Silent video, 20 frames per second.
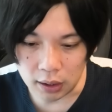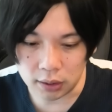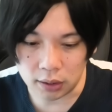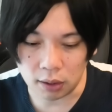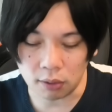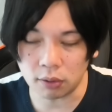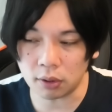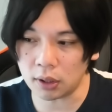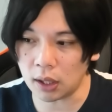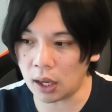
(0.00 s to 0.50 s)
い、っ
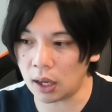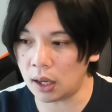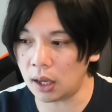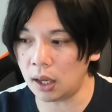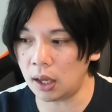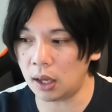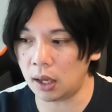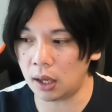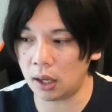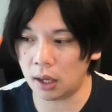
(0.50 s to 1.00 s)
てことで、
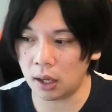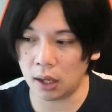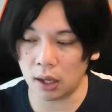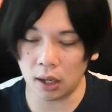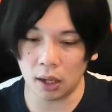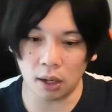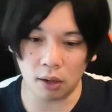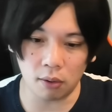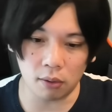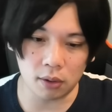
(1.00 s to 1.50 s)

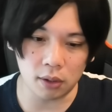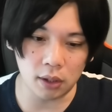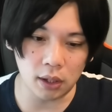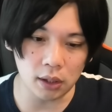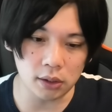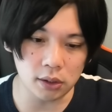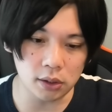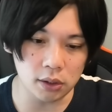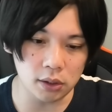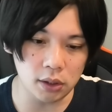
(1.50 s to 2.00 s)
えー、6
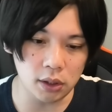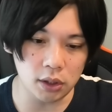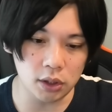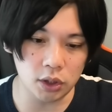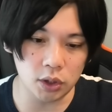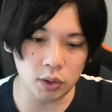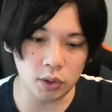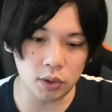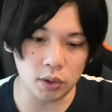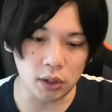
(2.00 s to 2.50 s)
月
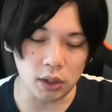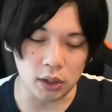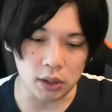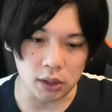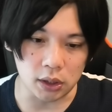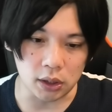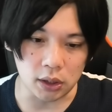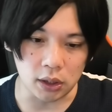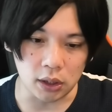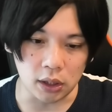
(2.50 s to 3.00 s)
20
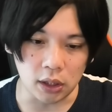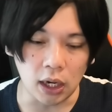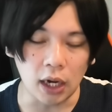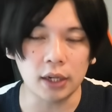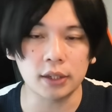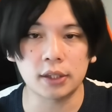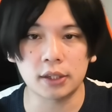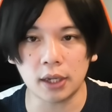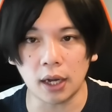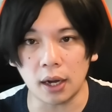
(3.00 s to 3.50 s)
日
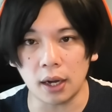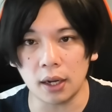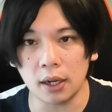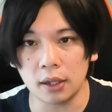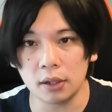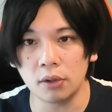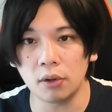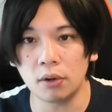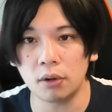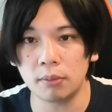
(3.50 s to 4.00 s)
20日
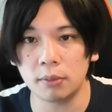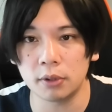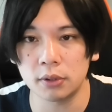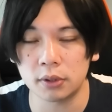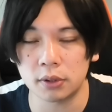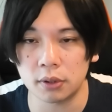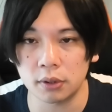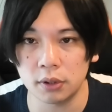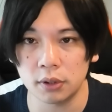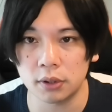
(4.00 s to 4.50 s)
の
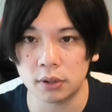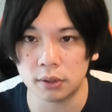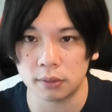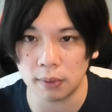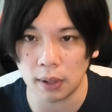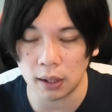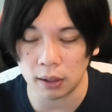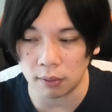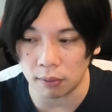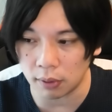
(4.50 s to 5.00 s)
モンストニュース
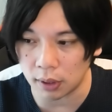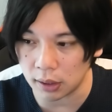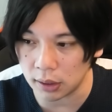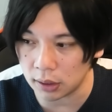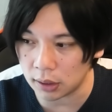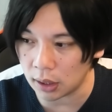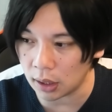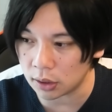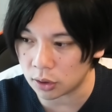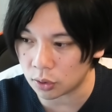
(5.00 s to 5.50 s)
はこれ
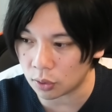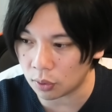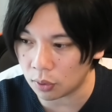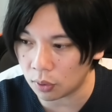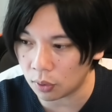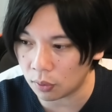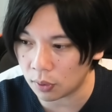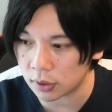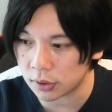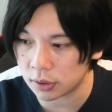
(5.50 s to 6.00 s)
にて情
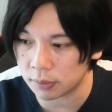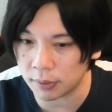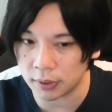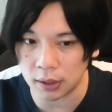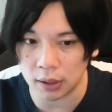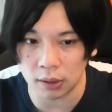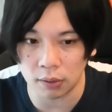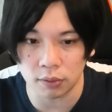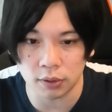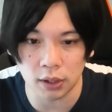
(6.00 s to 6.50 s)
報は全
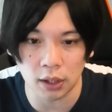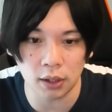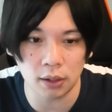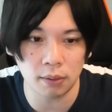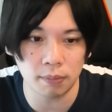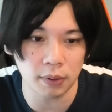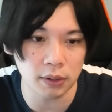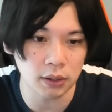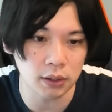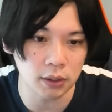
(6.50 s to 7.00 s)
てでござ
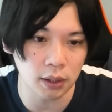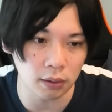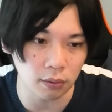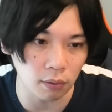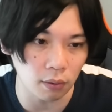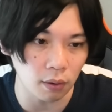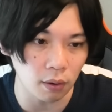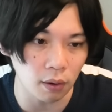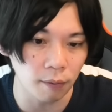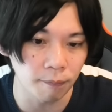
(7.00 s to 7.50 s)
いました
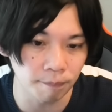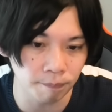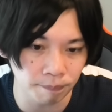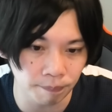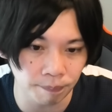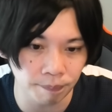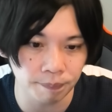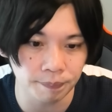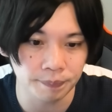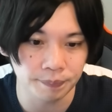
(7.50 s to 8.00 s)
と。う
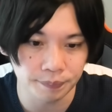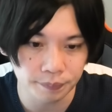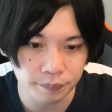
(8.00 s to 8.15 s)
ん